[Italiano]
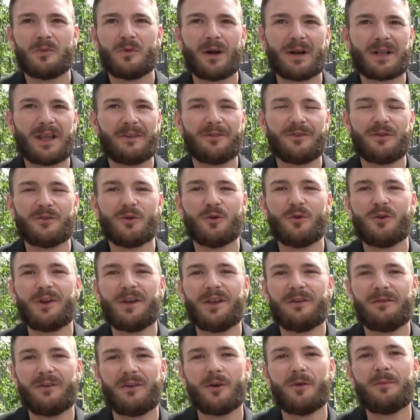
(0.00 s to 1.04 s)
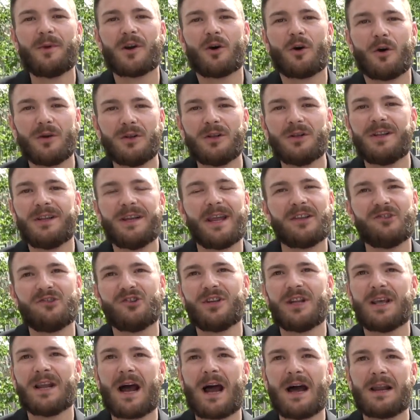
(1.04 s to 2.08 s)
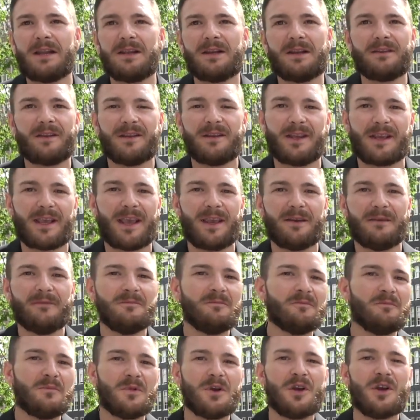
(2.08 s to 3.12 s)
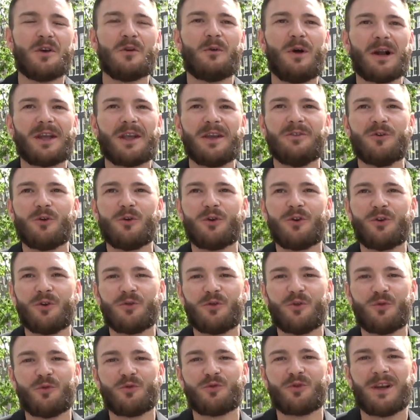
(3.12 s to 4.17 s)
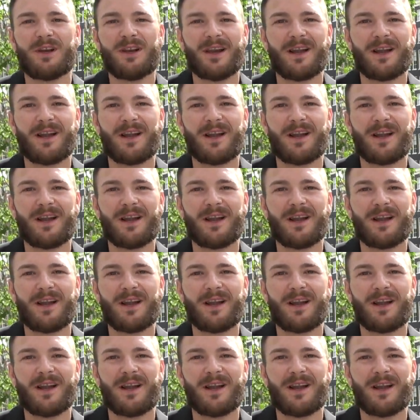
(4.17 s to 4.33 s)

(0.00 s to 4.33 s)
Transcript: qualche antidolorifico, però in linea generale niente di che. Qualche dolorino dovuto